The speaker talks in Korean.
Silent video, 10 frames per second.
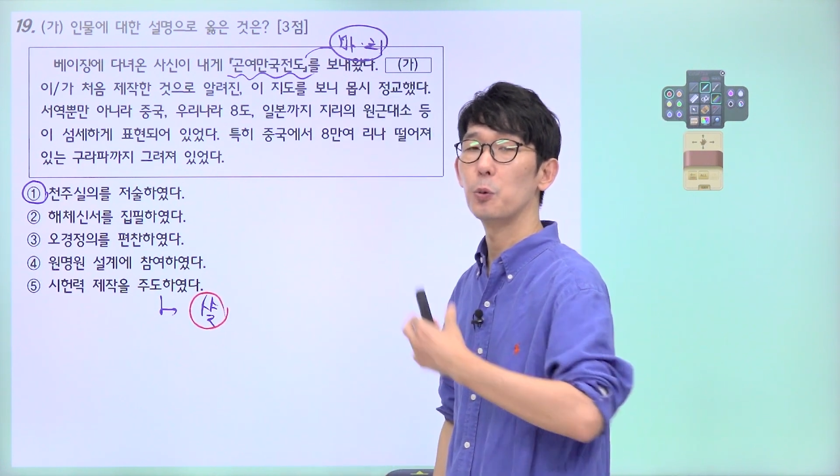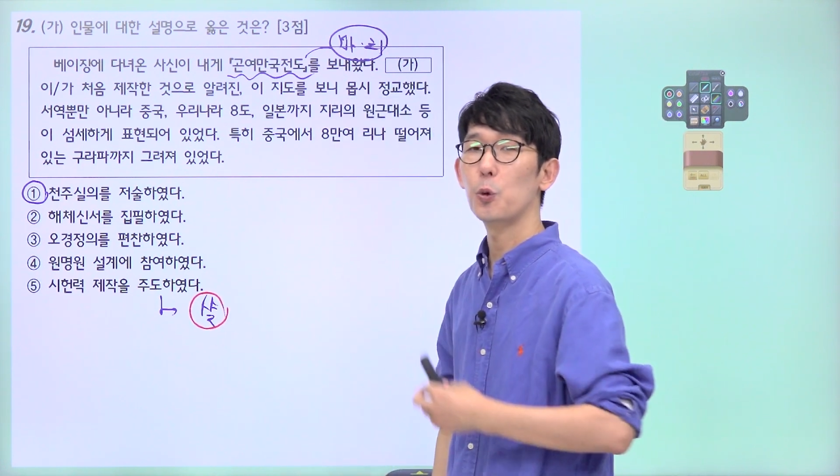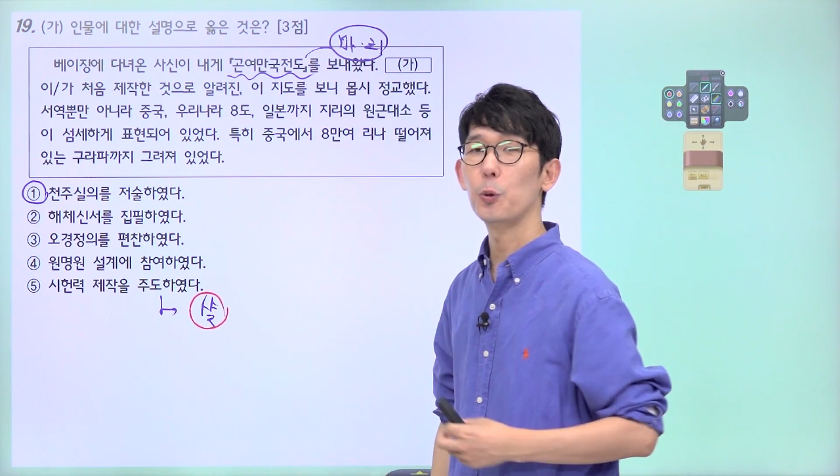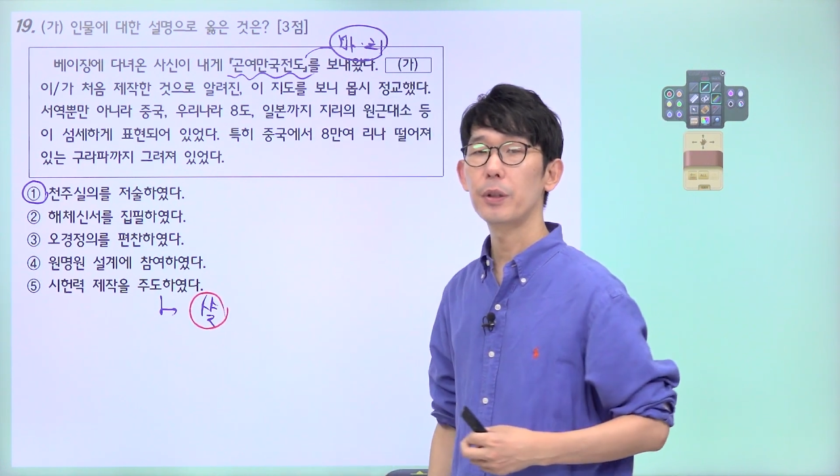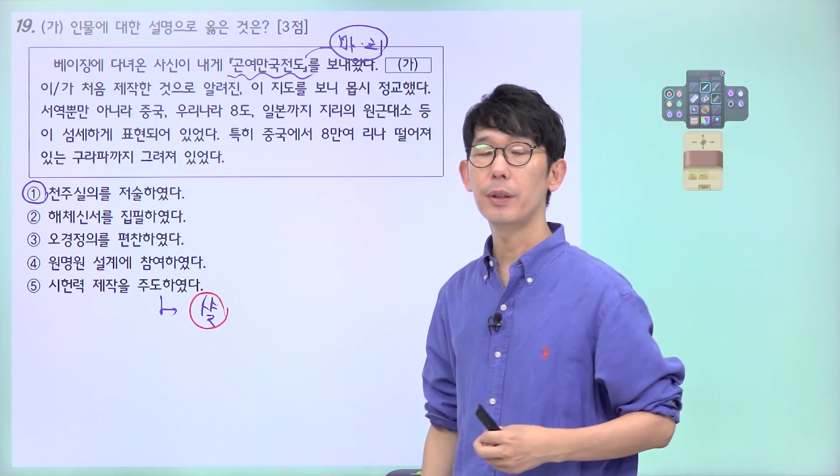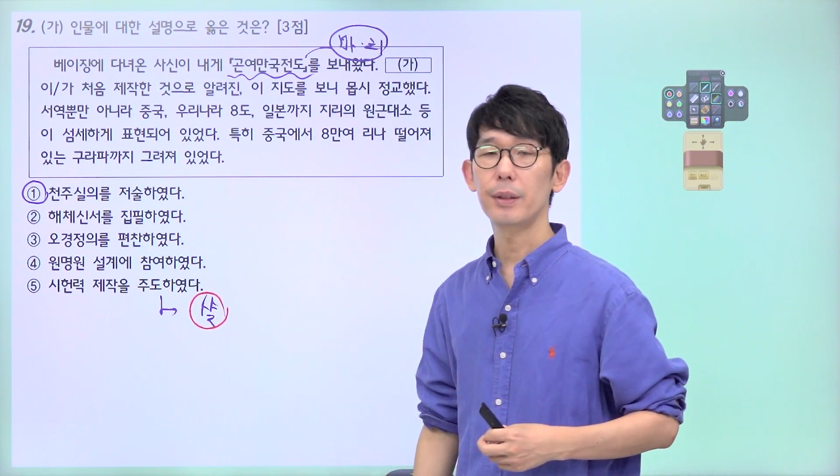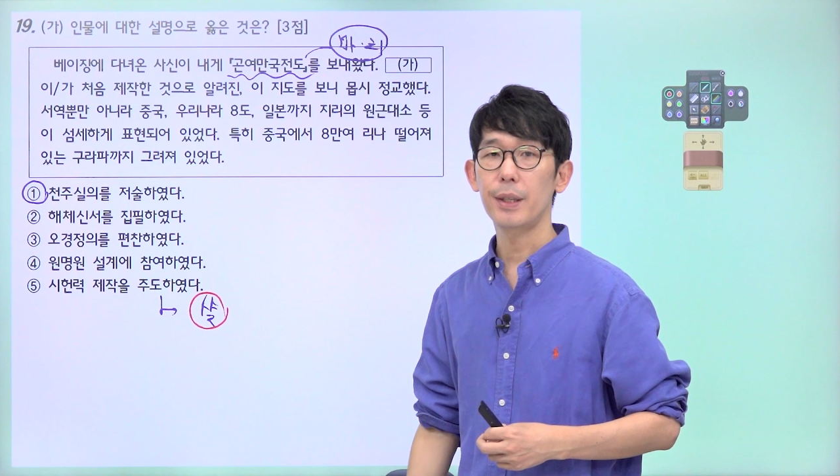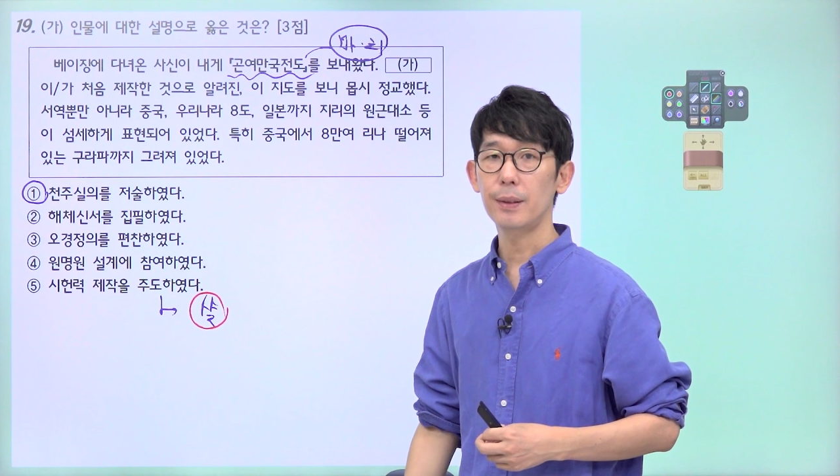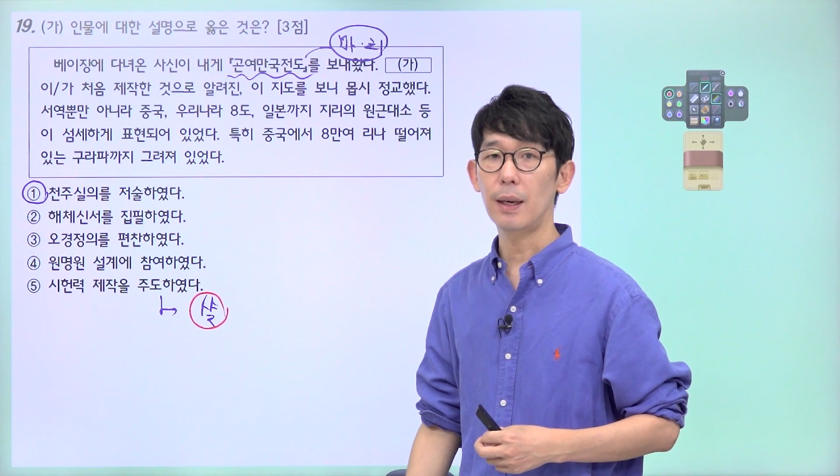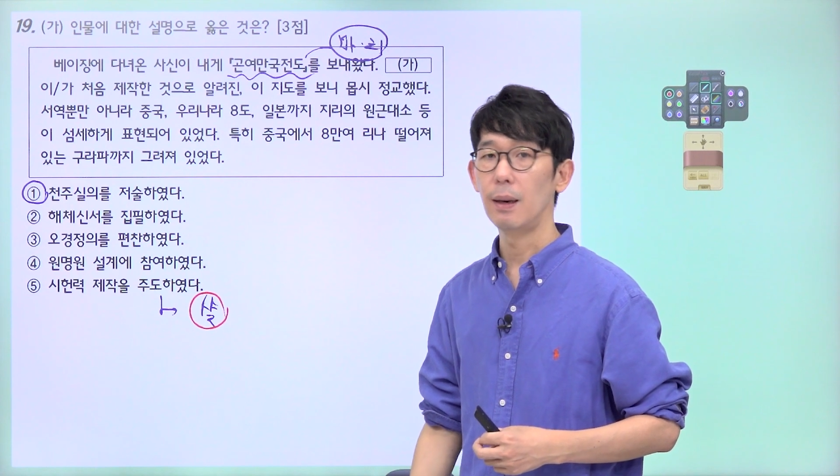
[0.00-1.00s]
조선의
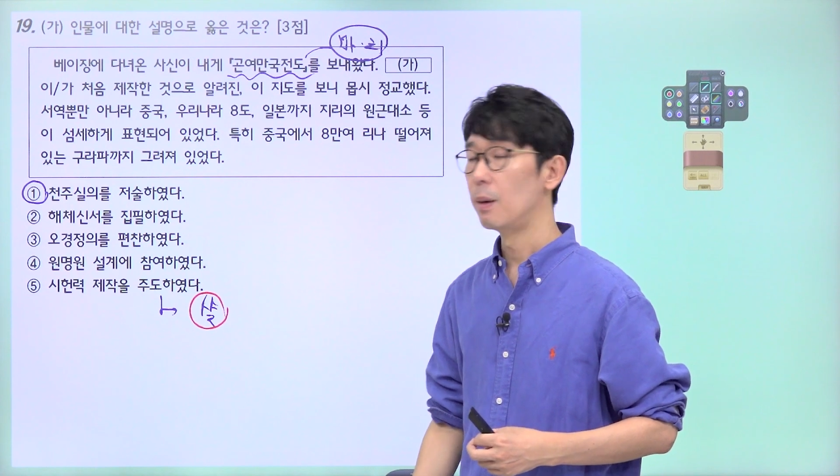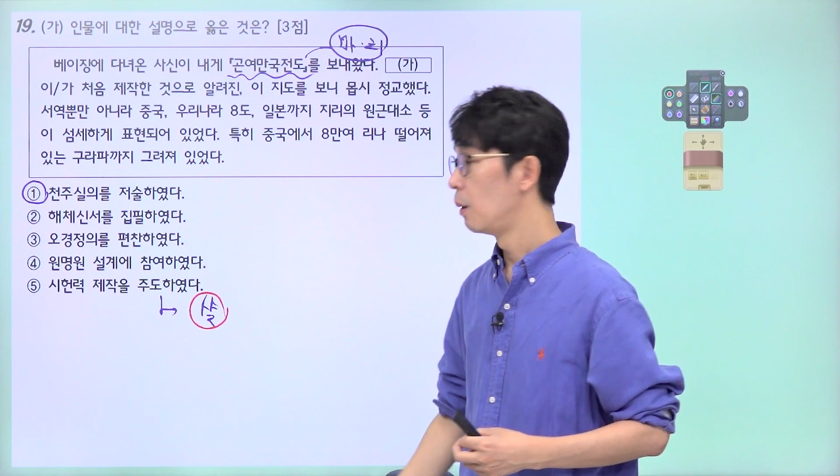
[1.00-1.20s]
세자